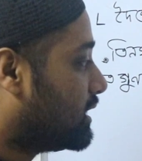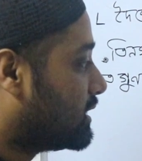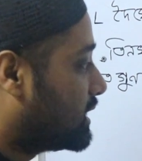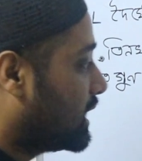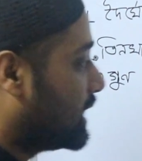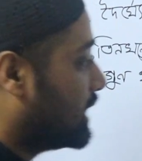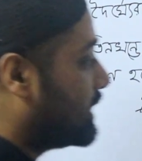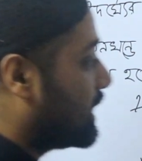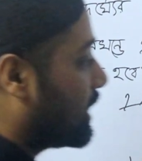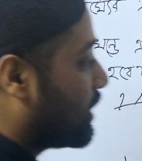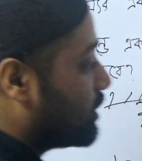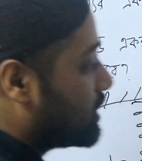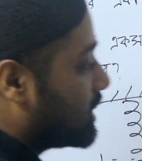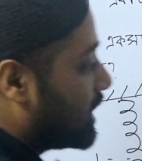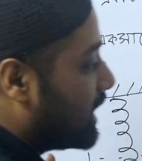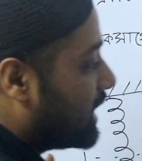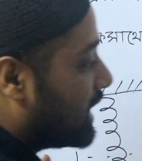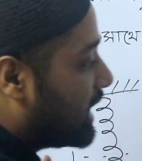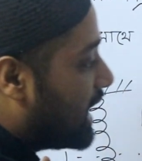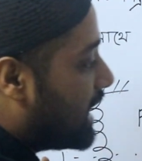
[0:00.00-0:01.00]
তাহলে দেখো
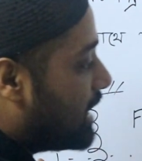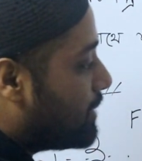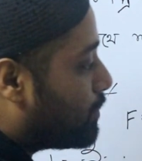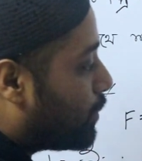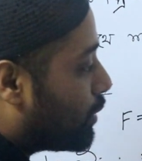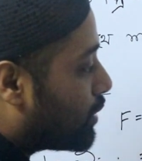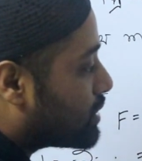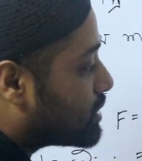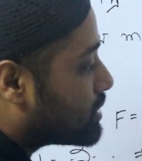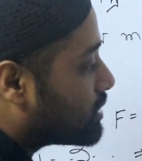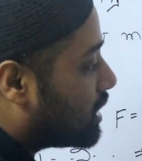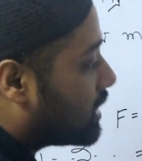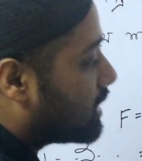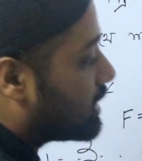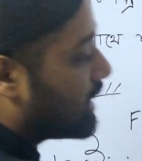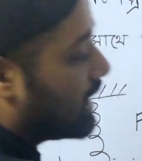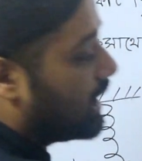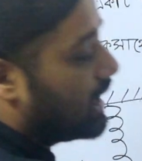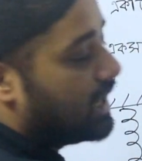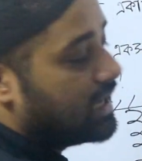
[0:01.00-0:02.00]
তাহলে এই
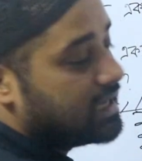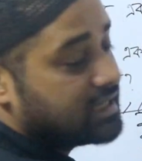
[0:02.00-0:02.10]
পোর্শনটা